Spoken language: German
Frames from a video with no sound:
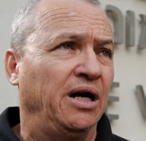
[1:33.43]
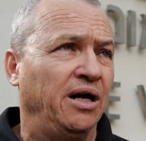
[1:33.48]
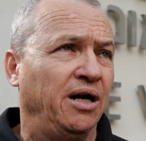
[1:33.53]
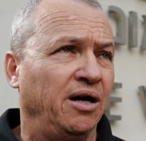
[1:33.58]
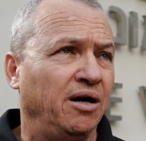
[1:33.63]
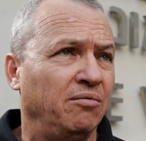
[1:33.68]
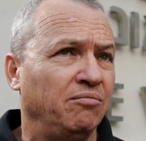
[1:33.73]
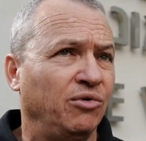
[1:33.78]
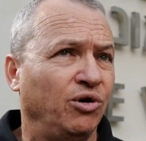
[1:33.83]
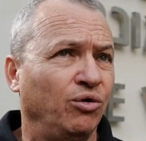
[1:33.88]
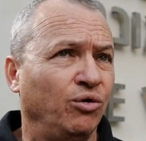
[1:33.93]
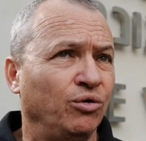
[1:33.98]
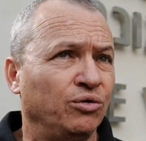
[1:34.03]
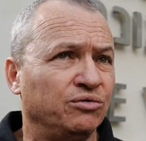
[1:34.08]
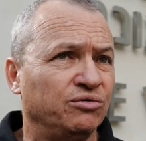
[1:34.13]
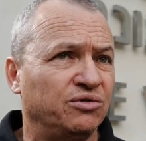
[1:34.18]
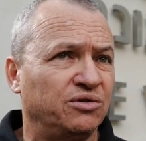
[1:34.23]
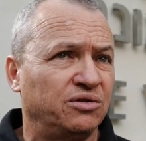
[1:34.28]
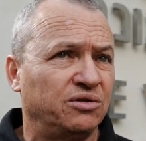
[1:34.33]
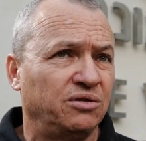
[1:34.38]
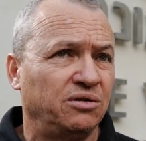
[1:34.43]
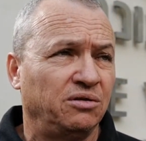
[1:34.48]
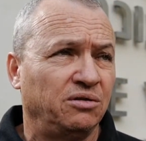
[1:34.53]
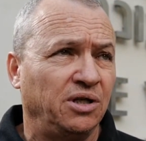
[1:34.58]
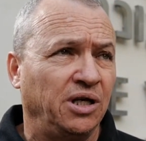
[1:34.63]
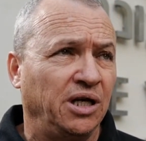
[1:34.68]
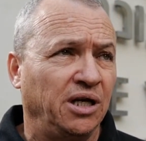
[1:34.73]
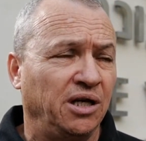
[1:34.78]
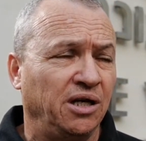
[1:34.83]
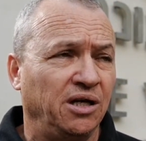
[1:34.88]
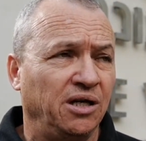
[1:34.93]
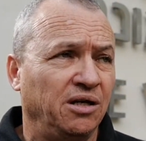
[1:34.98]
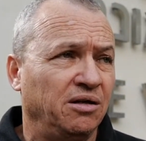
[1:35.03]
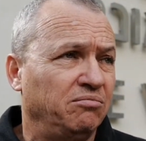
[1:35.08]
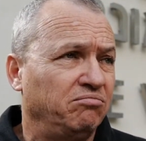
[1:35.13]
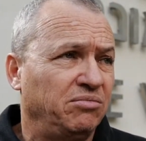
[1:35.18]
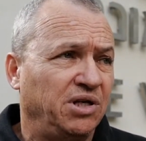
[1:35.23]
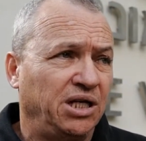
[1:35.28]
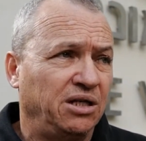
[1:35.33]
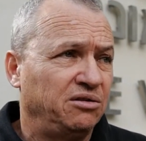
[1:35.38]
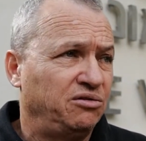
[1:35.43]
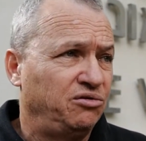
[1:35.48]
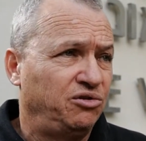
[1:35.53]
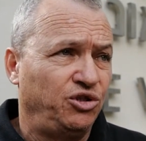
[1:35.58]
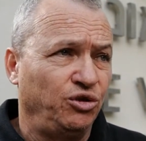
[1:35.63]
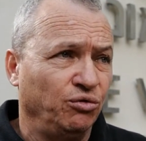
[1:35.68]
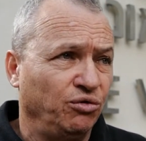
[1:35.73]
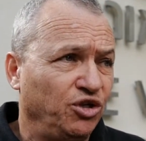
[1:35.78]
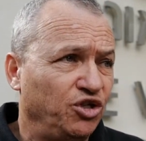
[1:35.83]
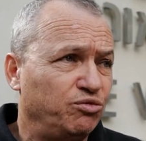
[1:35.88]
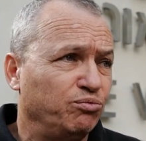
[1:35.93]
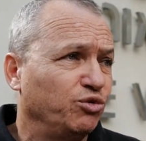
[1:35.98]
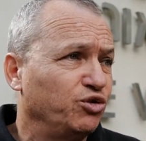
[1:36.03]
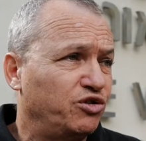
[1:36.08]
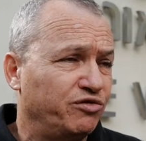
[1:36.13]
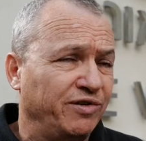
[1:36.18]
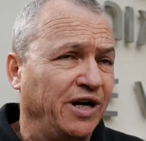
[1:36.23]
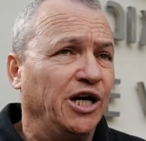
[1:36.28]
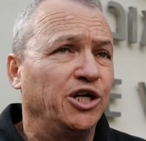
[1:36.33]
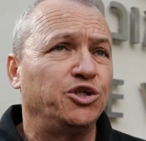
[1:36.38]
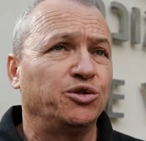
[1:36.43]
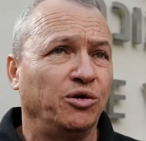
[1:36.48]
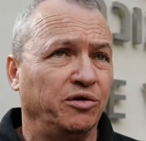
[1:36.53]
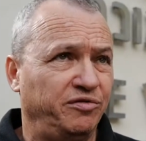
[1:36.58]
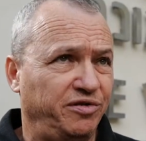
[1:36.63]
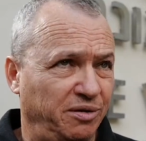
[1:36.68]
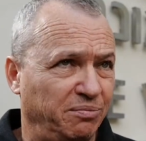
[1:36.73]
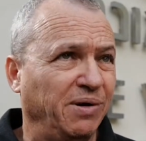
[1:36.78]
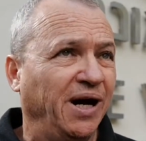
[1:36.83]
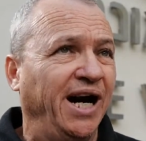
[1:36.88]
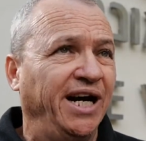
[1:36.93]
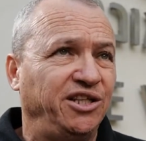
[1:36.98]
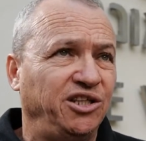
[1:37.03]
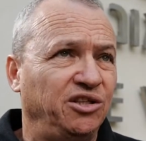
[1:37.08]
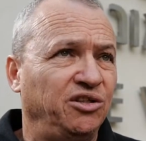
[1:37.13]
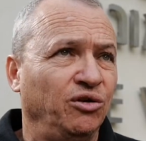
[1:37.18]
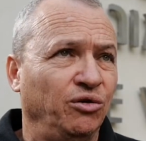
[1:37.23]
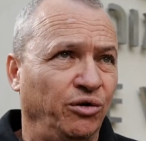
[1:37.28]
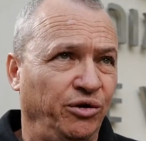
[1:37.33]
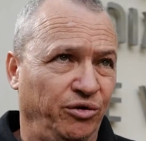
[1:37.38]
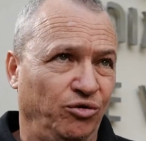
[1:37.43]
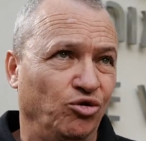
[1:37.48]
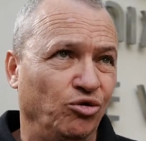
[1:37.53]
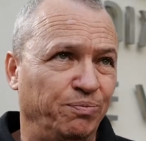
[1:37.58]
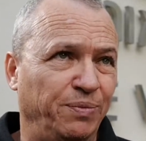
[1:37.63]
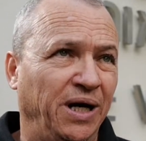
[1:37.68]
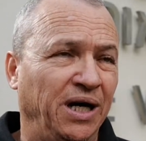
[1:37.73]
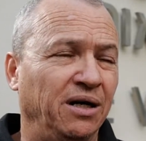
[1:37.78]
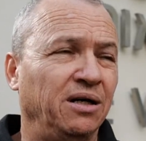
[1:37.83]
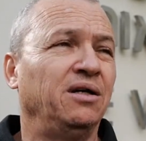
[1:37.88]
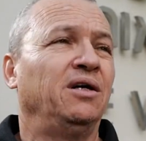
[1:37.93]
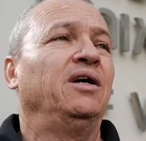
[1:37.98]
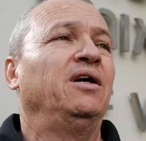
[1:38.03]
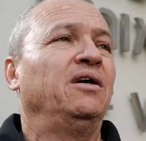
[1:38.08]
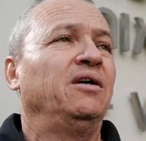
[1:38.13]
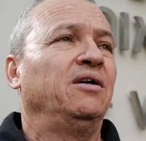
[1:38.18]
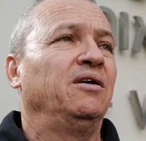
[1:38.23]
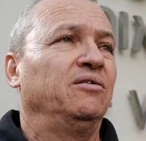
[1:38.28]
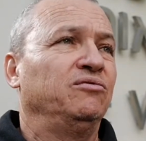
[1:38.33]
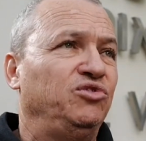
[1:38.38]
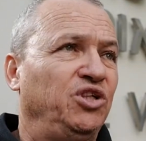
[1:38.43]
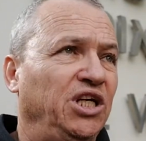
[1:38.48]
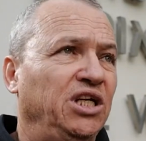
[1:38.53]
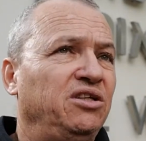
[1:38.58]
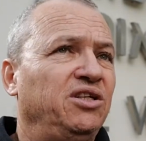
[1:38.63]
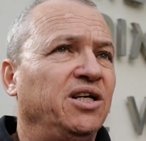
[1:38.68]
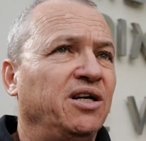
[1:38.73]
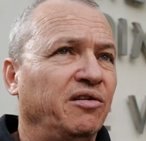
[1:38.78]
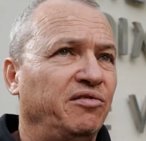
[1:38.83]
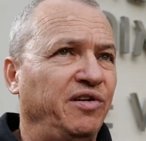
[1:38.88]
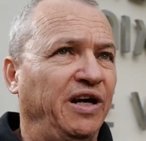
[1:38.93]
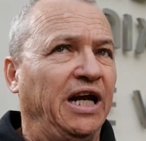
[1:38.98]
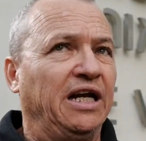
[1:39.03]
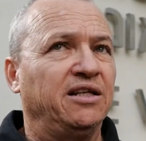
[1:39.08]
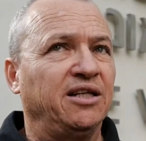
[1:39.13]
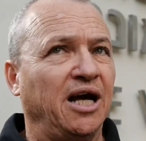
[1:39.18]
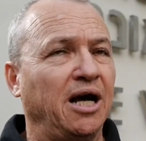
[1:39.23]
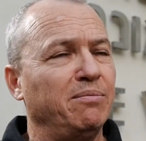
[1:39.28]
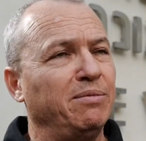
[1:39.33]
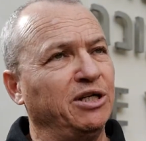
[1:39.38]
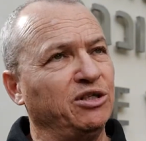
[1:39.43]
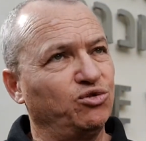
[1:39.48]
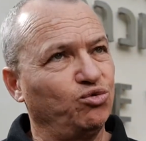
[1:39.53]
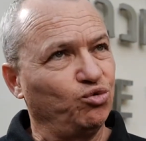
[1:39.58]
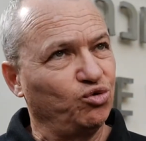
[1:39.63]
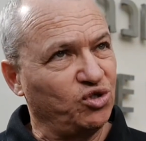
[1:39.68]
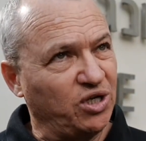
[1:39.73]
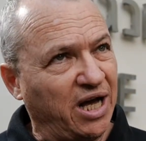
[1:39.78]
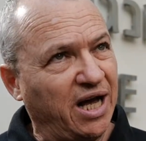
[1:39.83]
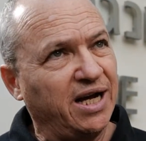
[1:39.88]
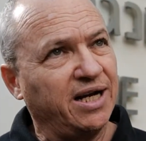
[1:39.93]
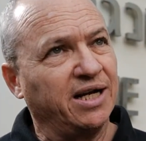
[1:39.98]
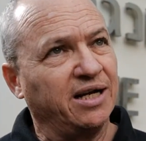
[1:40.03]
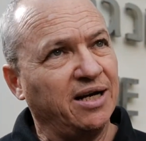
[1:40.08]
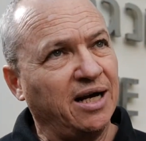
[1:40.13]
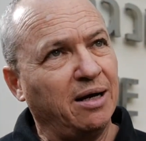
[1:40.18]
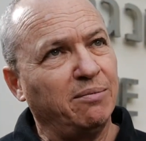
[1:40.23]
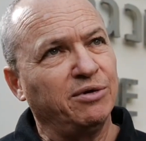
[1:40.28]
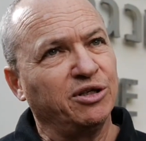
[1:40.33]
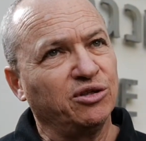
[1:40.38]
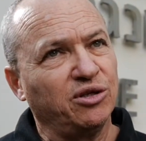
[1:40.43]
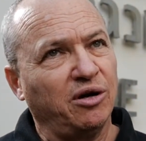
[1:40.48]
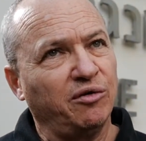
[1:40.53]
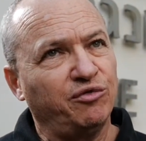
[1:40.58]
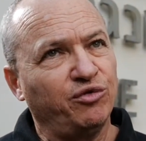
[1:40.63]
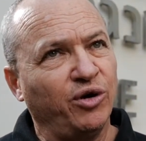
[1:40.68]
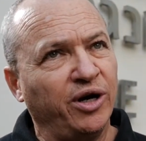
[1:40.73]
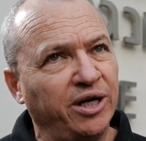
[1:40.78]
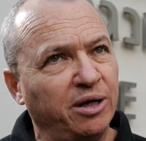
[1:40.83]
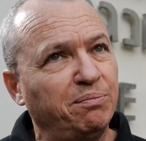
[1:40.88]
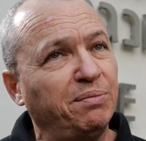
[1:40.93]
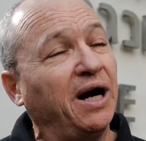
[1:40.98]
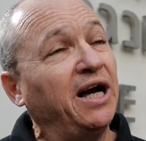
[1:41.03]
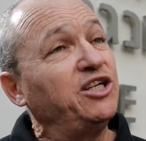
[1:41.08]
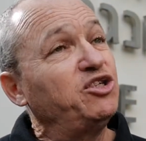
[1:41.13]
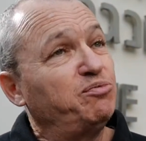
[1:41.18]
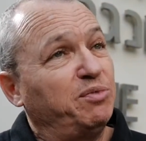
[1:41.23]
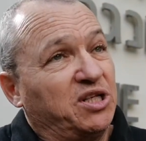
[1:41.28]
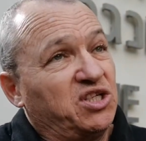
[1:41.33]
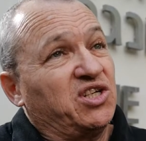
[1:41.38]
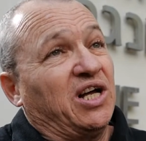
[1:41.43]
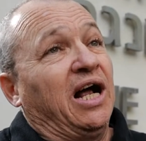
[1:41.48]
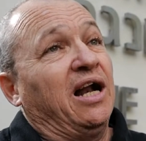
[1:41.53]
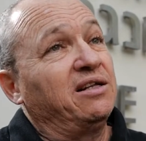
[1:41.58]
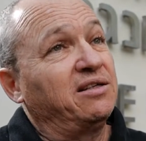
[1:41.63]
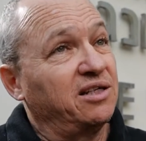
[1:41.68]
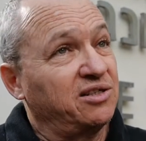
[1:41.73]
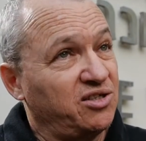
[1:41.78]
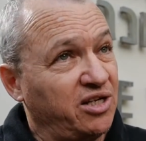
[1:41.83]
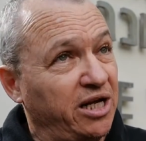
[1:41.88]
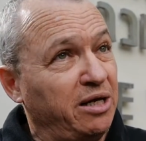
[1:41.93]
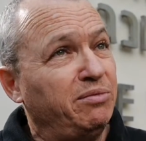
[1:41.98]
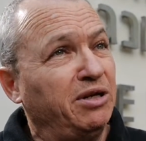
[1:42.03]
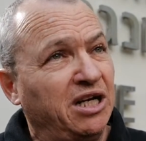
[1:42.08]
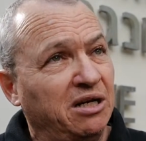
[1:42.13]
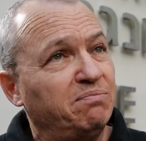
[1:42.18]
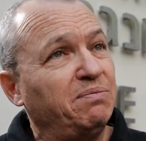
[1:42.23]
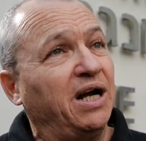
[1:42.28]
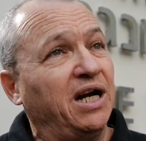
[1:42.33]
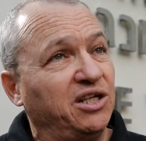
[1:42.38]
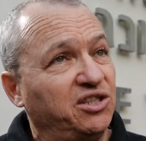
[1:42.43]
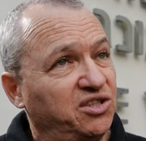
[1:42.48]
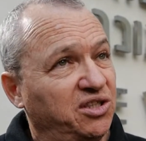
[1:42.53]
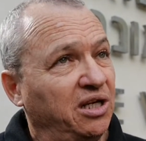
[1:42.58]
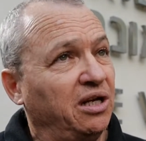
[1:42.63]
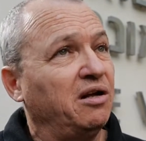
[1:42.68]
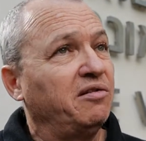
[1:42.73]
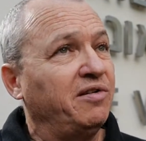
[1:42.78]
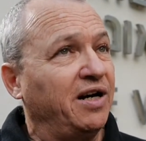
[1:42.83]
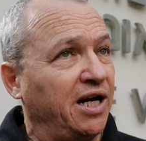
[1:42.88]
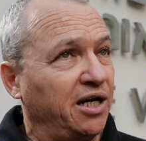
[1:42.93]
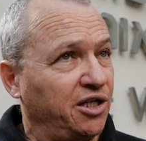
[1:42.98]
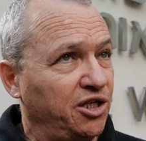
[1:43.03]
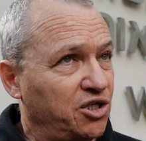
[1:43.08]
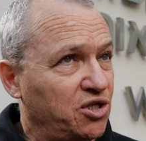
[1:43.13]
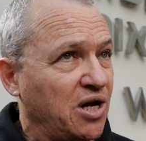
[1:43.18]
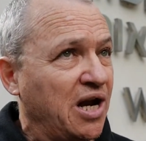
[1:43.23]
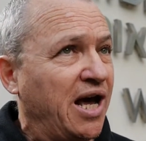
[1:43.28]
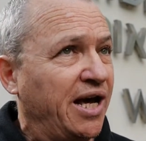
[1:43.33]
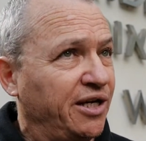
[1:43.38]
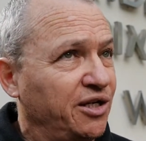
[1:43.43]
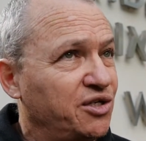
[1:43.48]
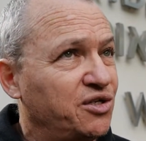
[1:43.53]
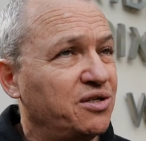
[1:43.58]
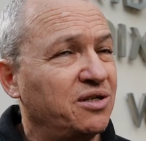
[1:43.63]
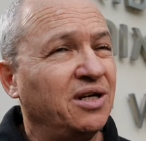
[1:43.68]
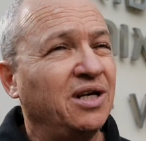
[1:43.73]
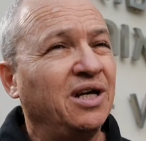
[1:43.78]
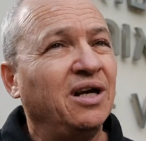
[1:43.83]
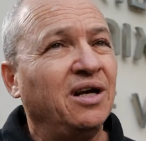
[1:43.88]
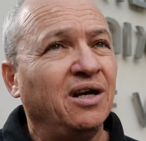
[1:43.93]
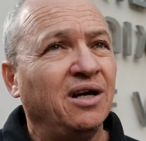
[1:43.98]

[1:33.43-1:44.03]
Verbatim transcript: Ähm, und äh, Zionismus war schon verbreitet in Europa. Die, die gewählt haben zu sagen, haben dafür einen Preis bezahlt. Das Leben in Palästina war nicht leicht.